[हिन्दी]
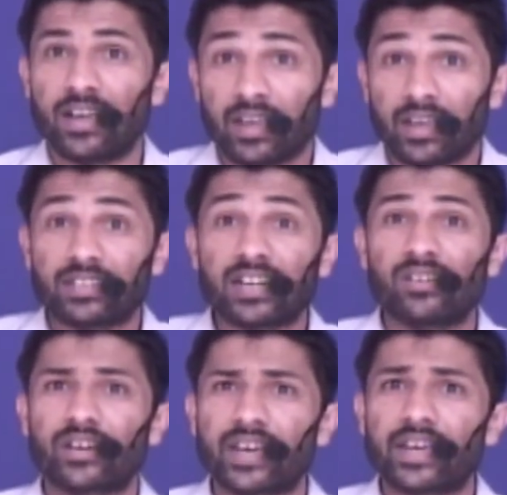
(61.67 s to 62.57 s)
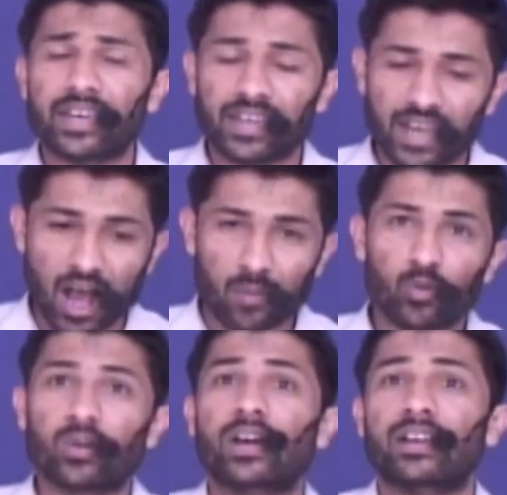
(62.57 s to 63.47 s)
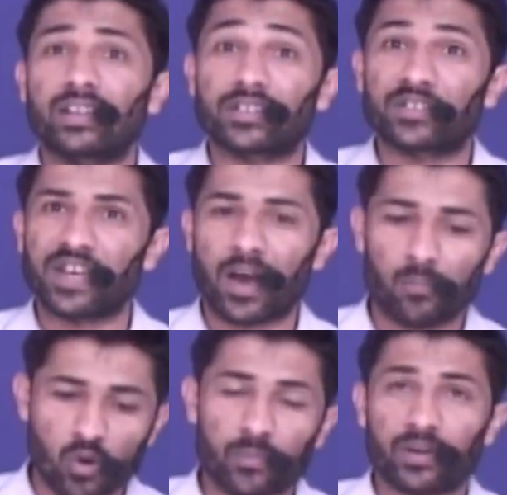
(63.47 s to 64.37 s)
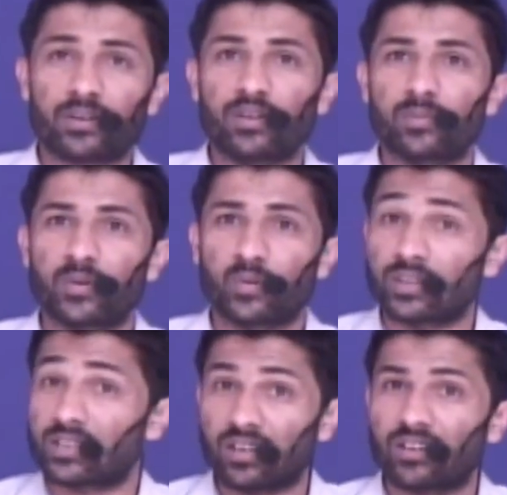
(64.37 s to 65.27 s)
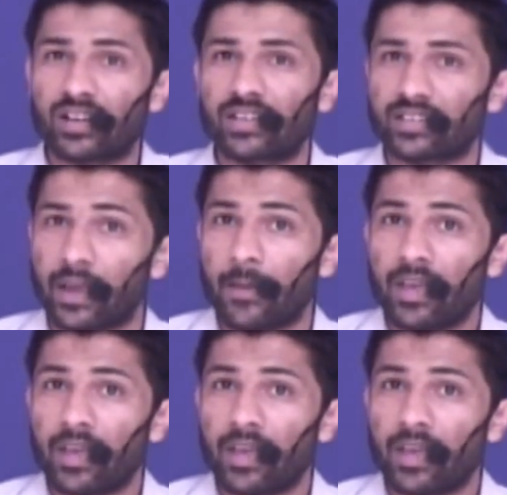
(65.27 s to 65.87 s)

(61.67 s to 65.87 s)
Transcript: ऐसा लगे कि आप दोनों का रिलेशन है आप बॉयफ्रेंड गर्लफ्रेंड हो ऐसा लगना चाहिए